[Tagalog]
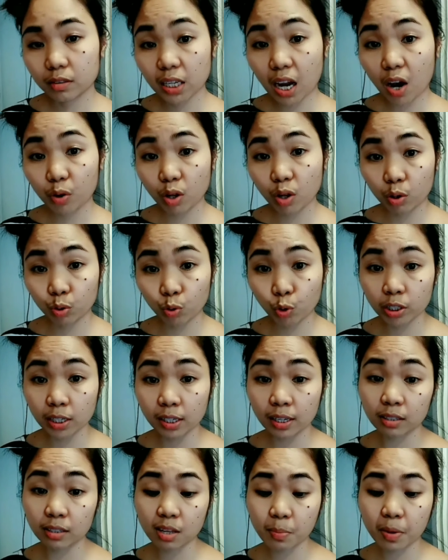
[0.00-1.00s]
Shoutout to
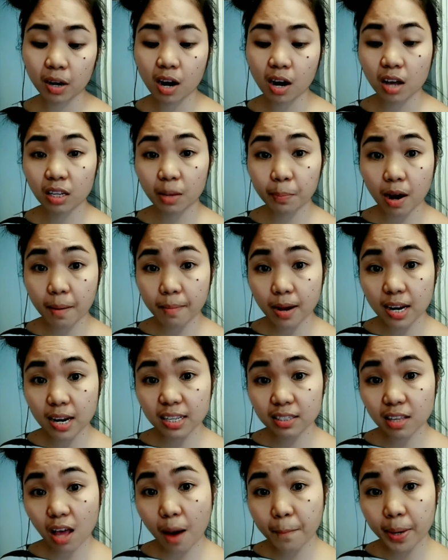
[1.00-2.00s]
diyan sa mga nang
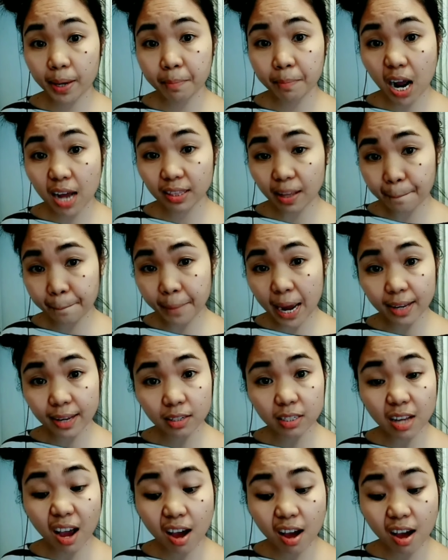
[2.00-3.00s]
mamaliit sa aming mga
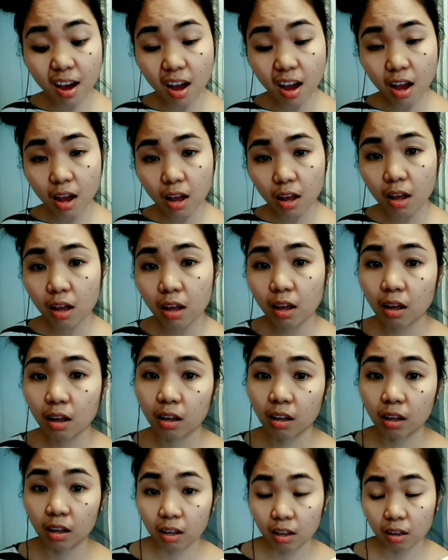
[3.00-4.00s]
tambay ha.
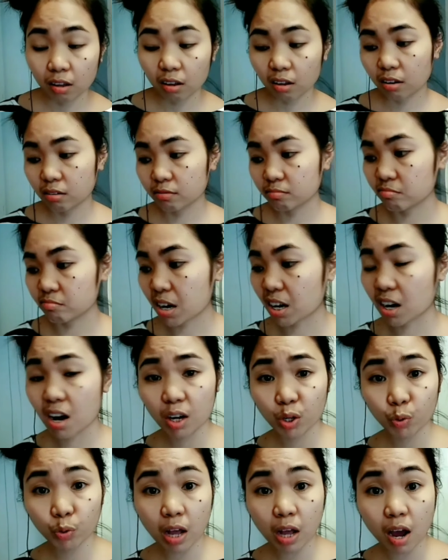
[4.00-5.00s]
Baka
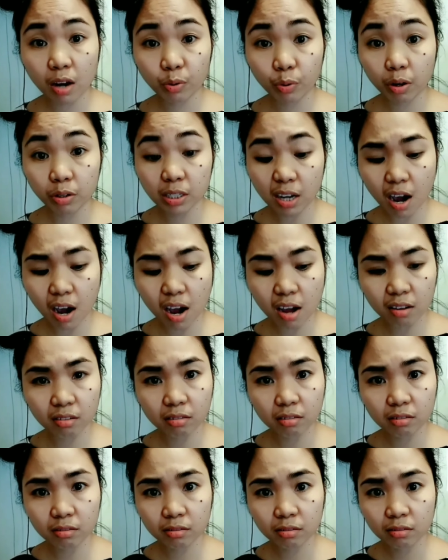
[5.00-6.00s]
kay na ano ko
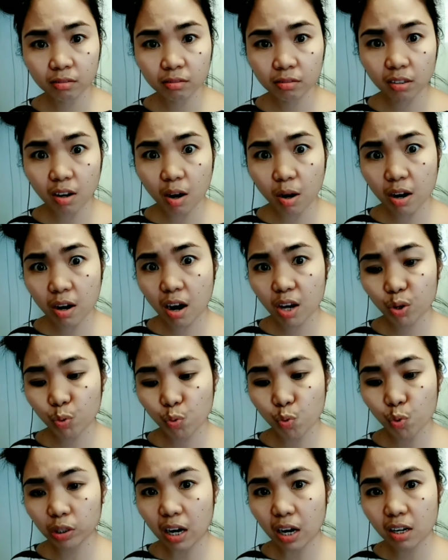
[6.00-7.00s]
diyan. mga wala
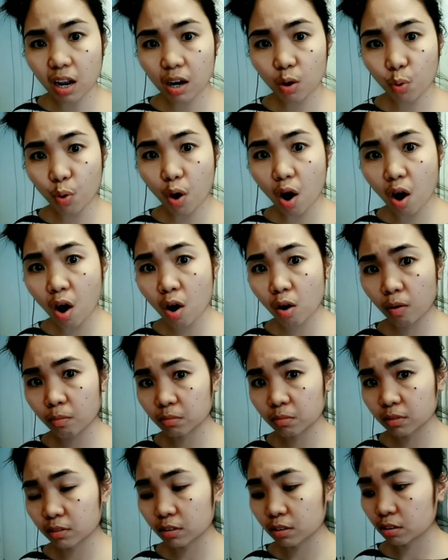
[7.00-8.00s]
kayong utang na
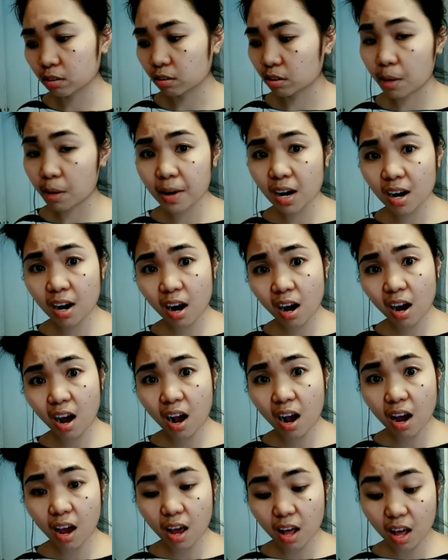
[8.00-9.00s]
loob. Aba,
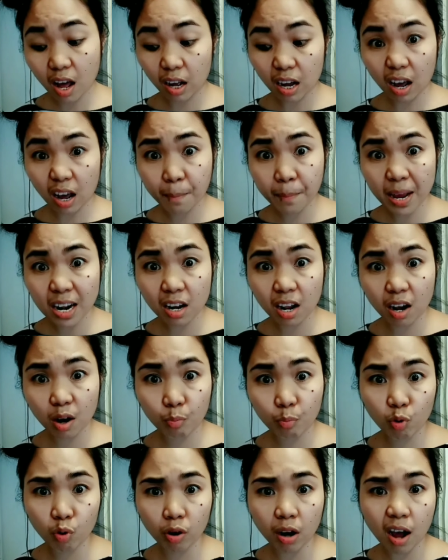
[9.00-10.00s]
ang kakapal
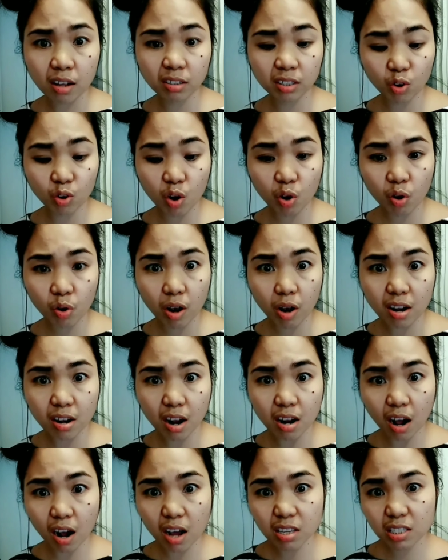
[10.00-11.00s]
ng mukha nyo, ang
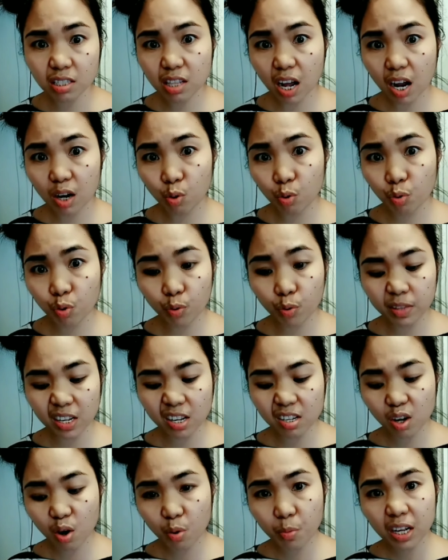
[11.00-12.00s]
lalakas ng loob
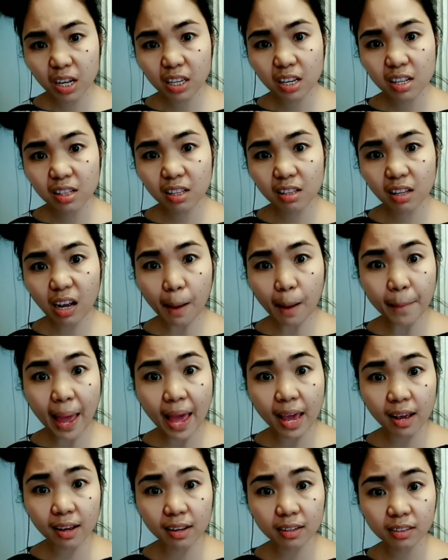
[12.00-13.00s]
ninyong maliitin
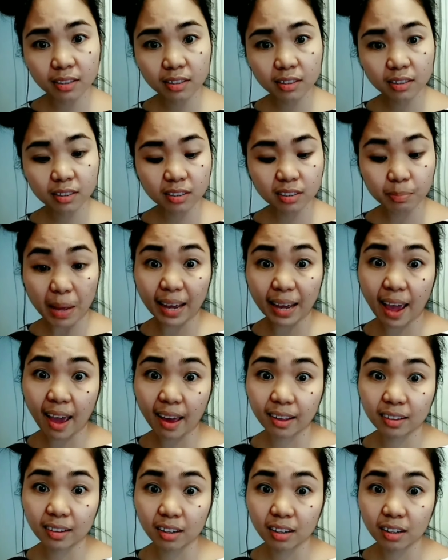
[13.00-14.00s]
kamay.
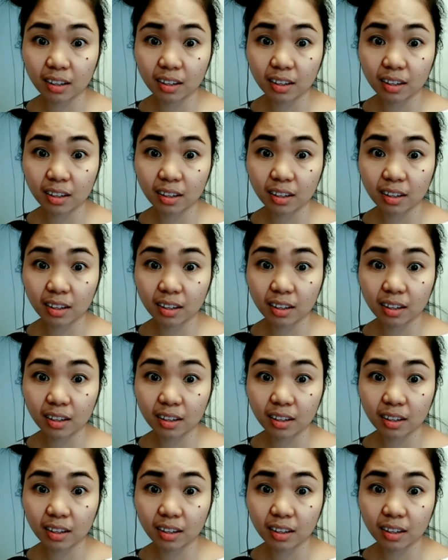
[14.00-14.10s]
Bakit?